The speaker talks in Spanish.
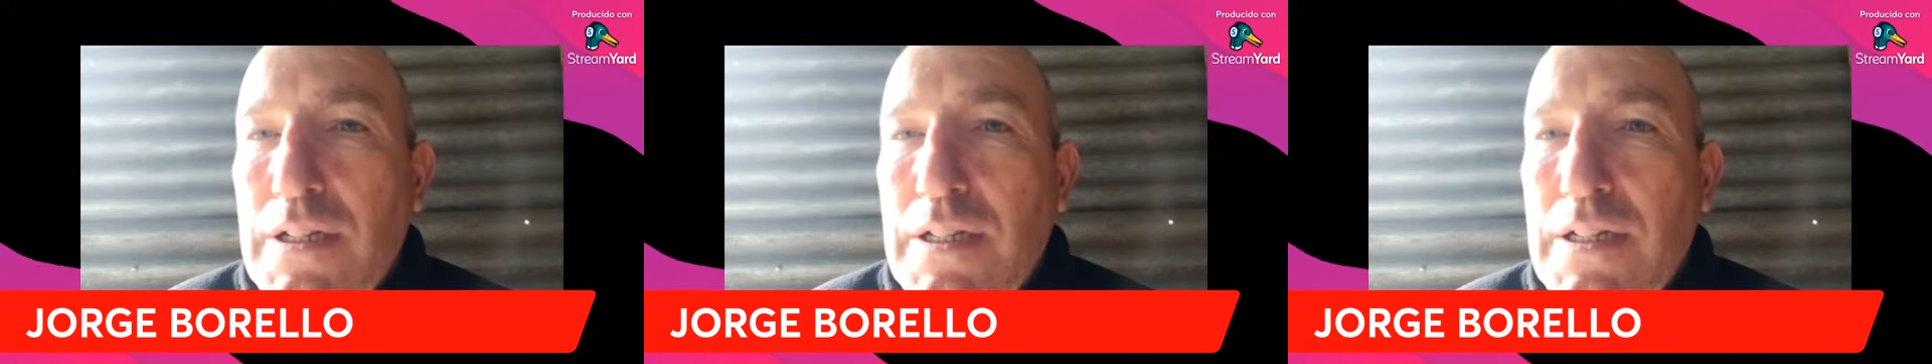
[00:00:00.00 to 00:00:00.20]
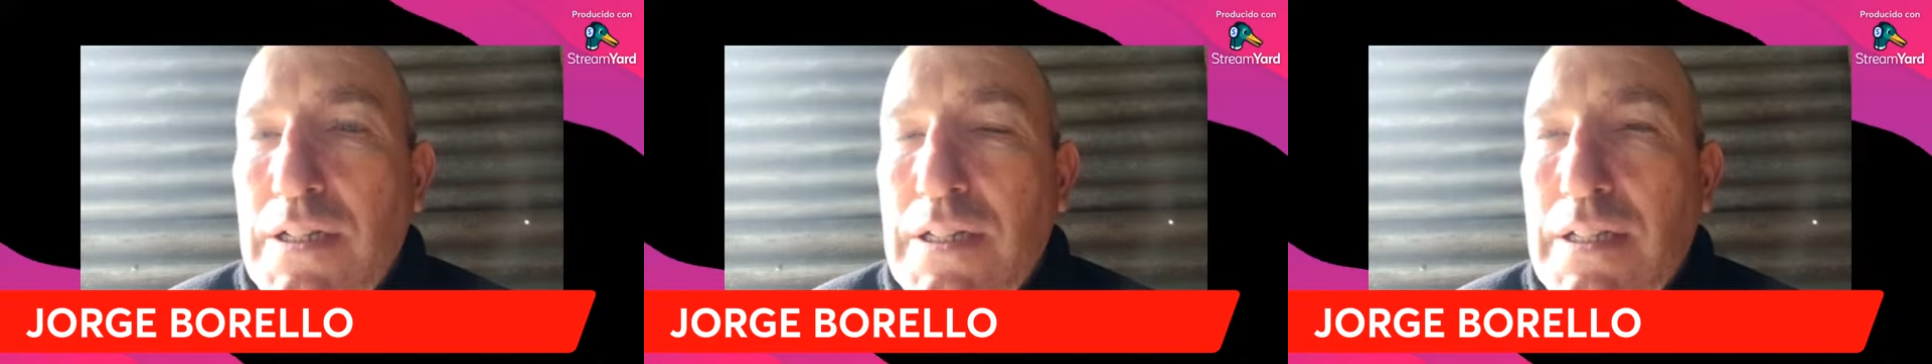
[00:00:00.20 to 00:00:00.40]

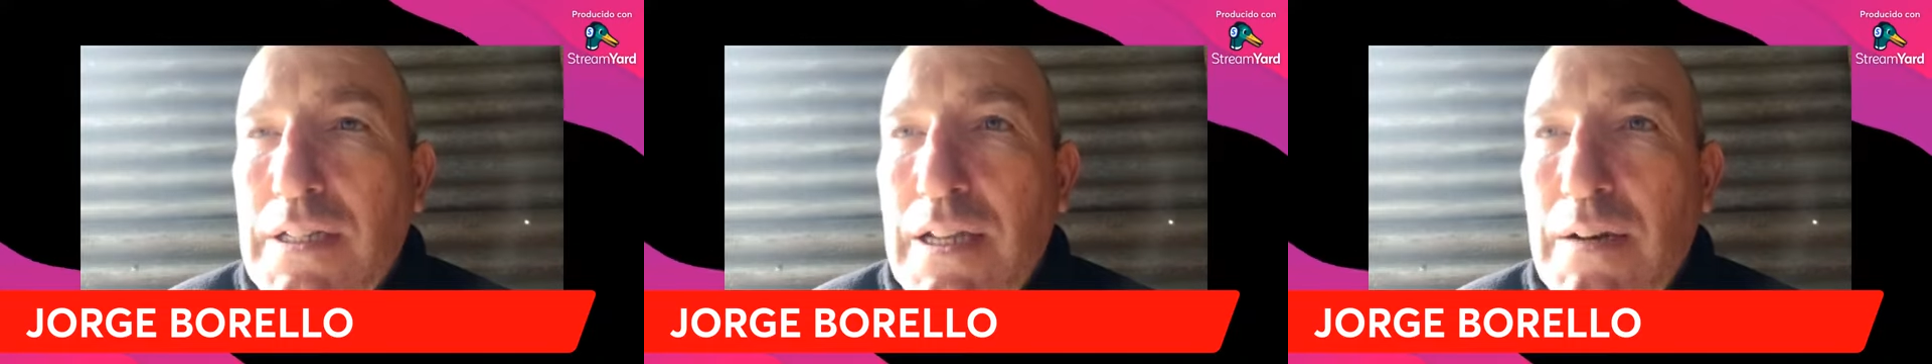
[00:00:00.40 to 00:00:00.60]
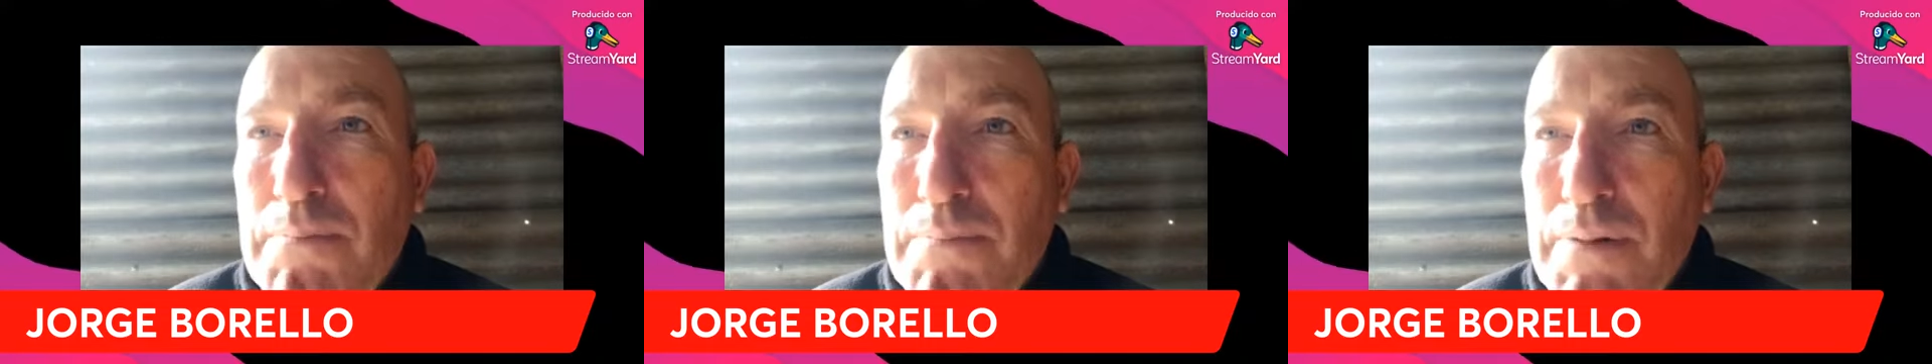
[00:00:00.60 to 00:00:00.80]

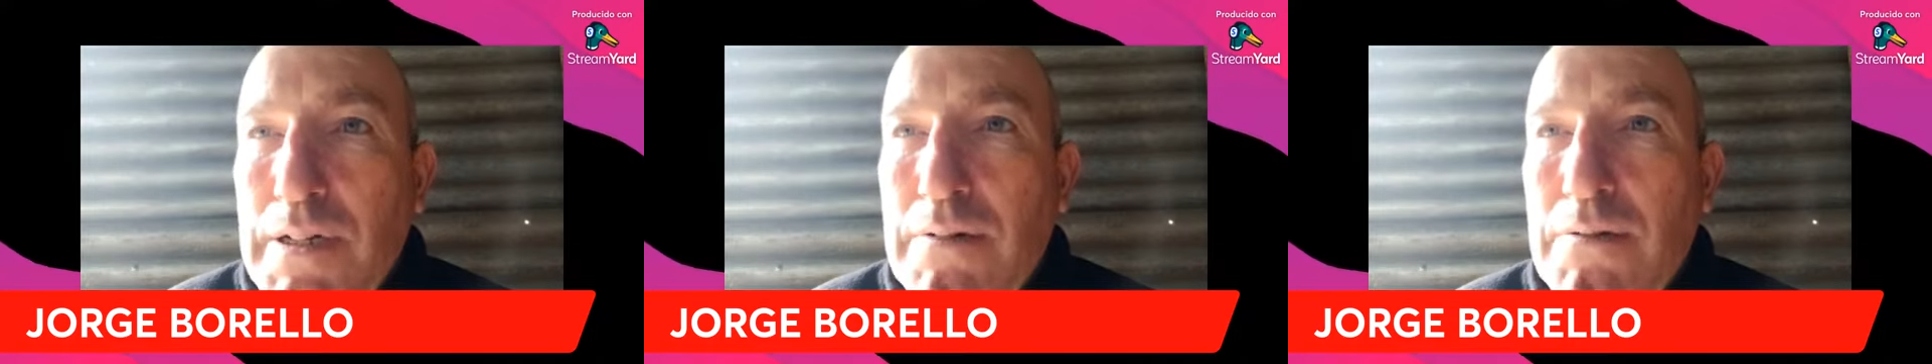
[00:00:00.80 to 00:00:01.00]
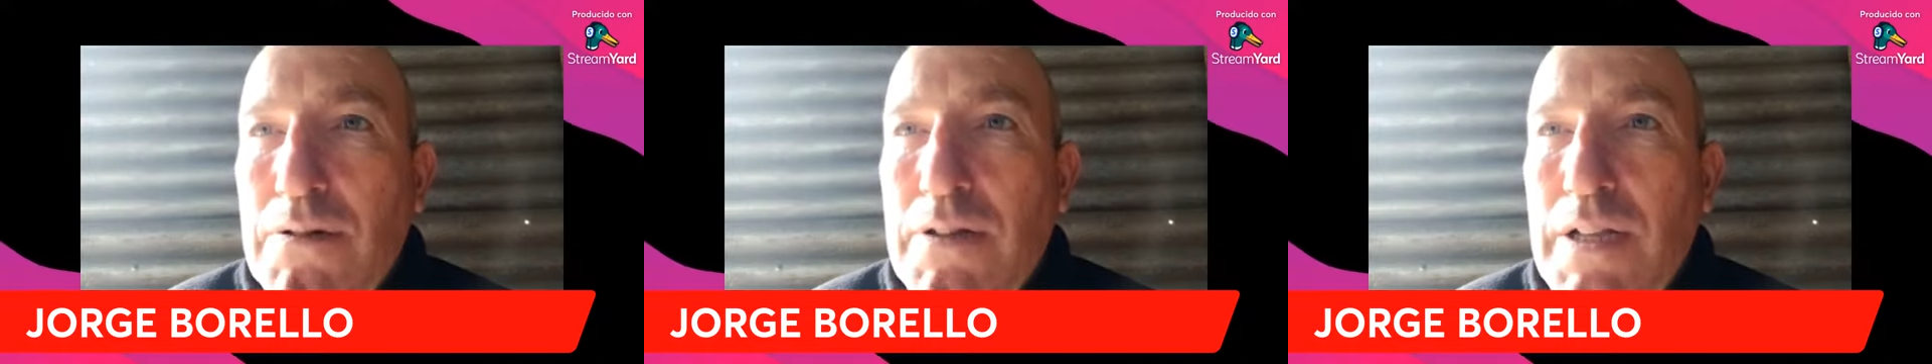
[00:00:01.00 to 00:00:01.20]
del
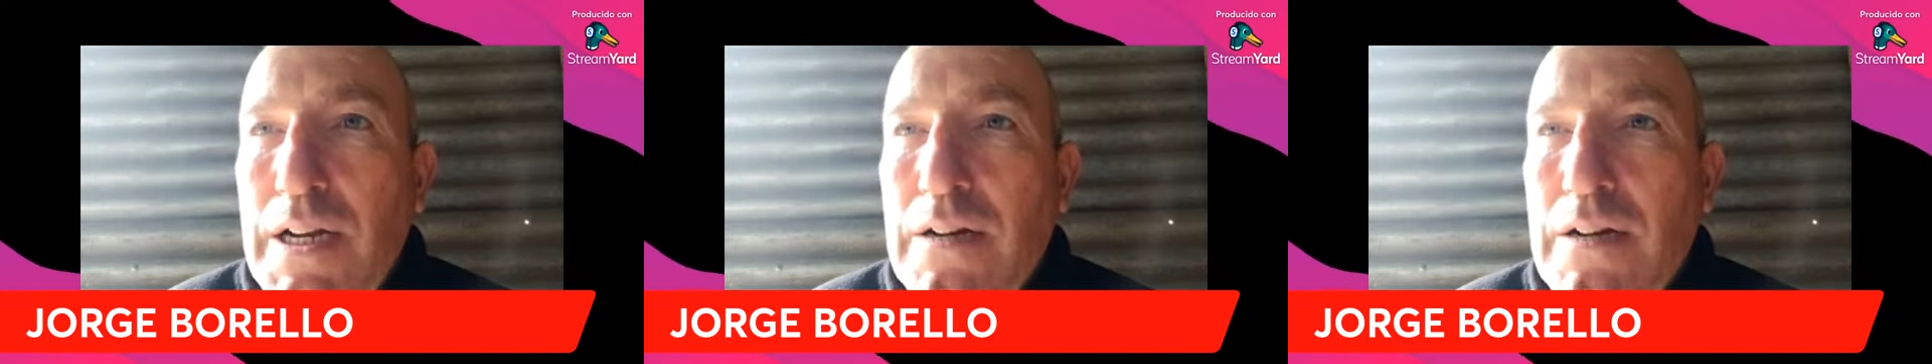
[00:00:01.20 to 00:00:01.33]
pueblo,